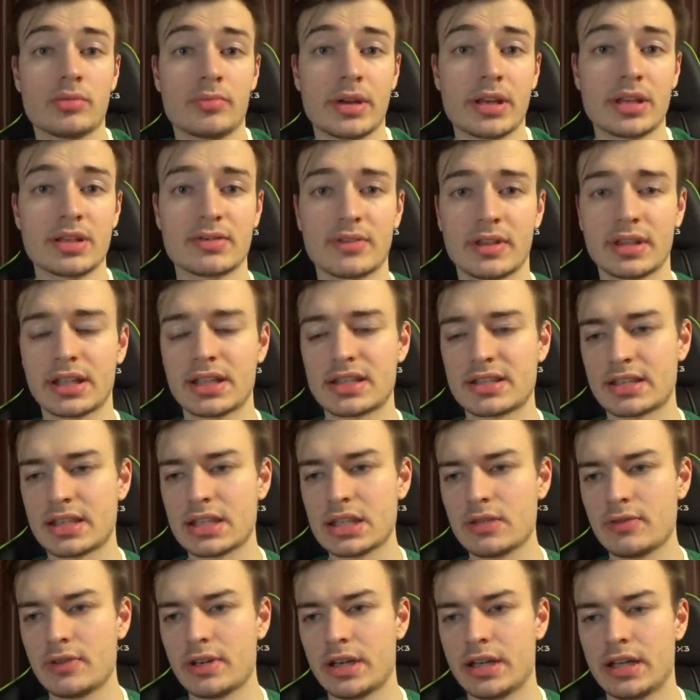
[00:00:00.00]
мои звонки
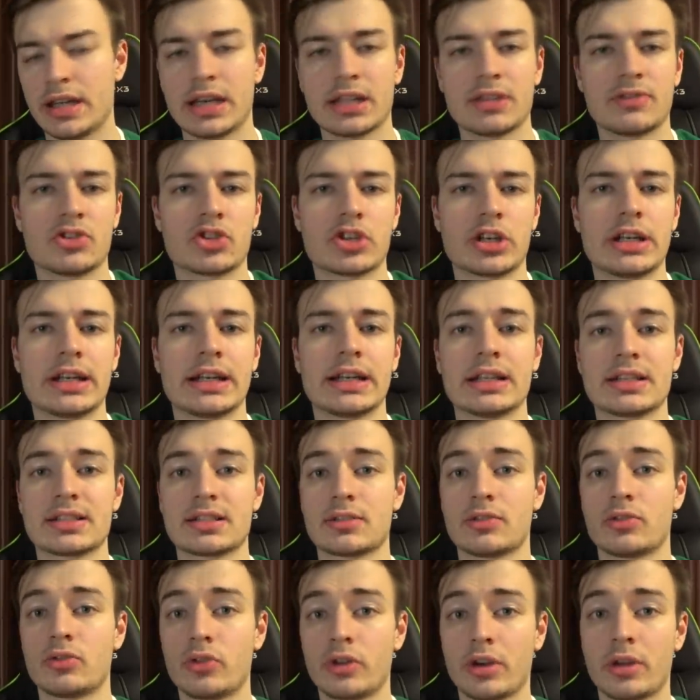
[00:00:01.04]
скидывали, и я отвечали
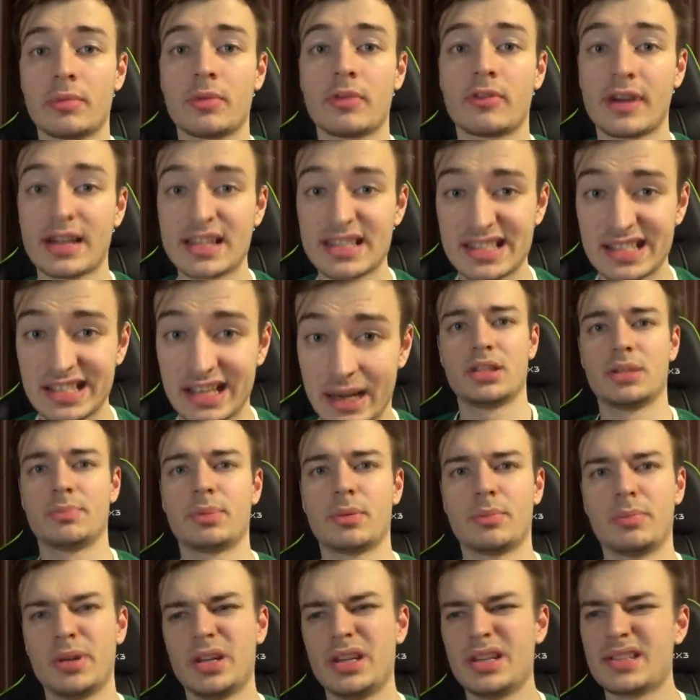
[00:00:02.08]
голосовухами в WhatsApp.
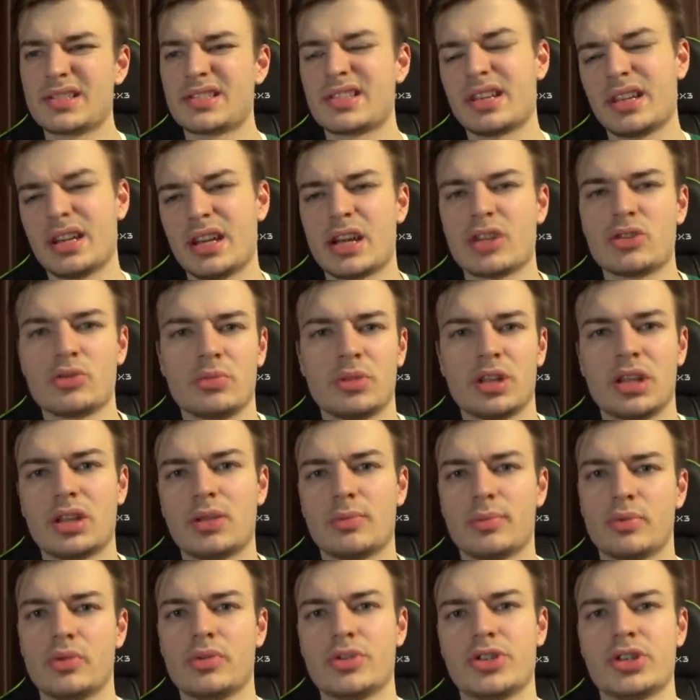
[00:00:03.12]
Типа, блин, сорян, у меня
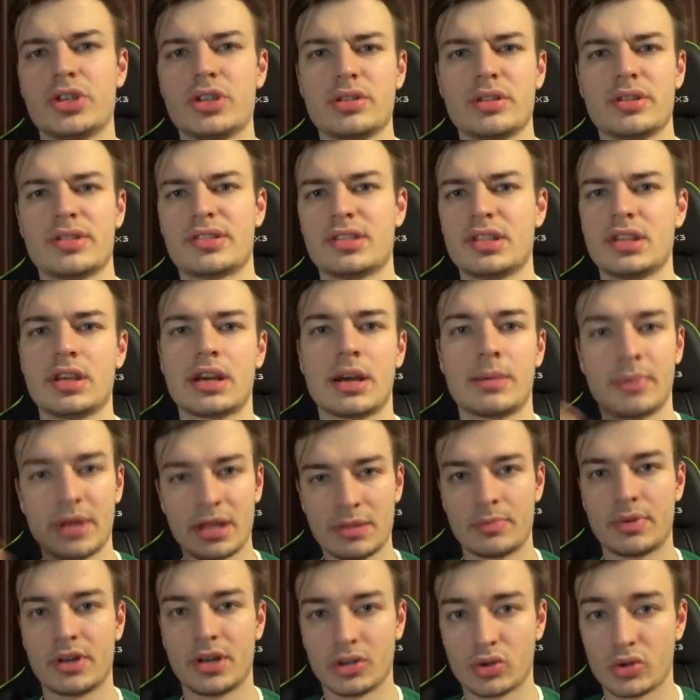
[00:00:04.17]
не получилось, и
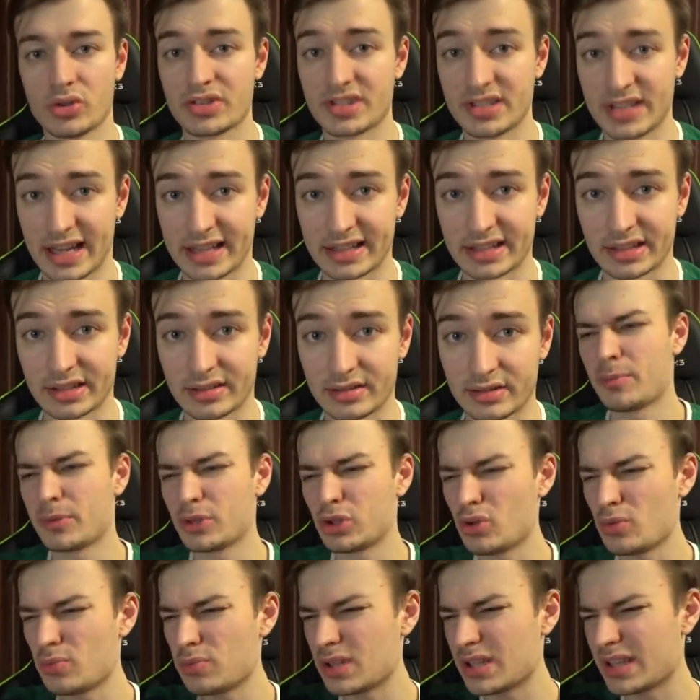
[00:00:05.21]
опять перенос даты.
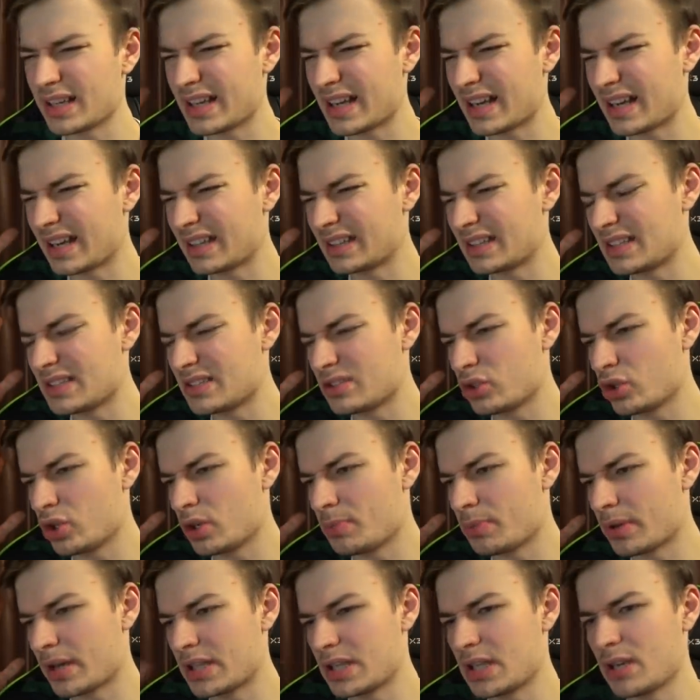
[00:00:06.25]
Потом была какая-то история
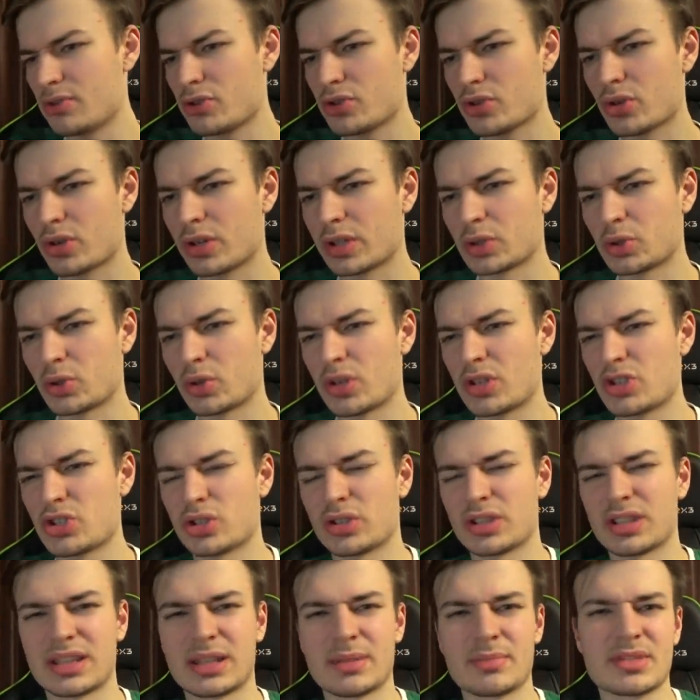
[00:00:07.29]
про девушку девочку, которая
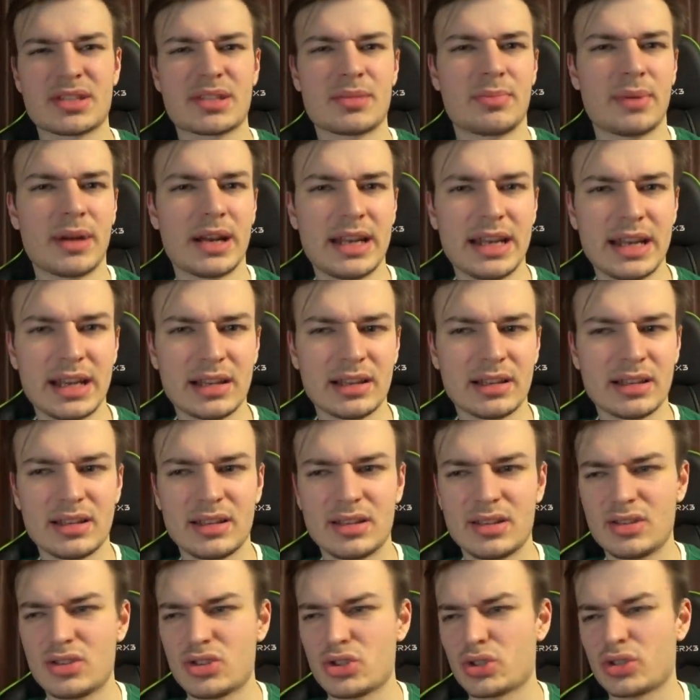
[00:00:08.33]
что-то там заболела
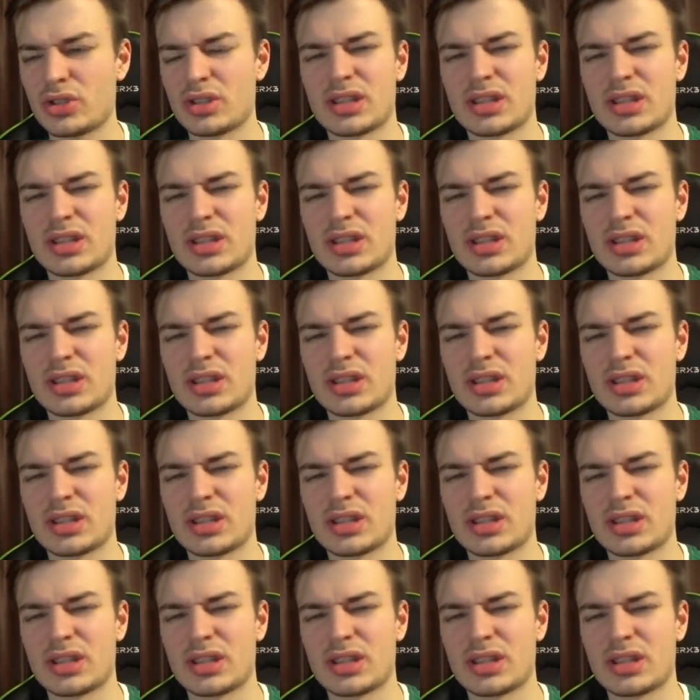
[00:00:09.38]
и что-то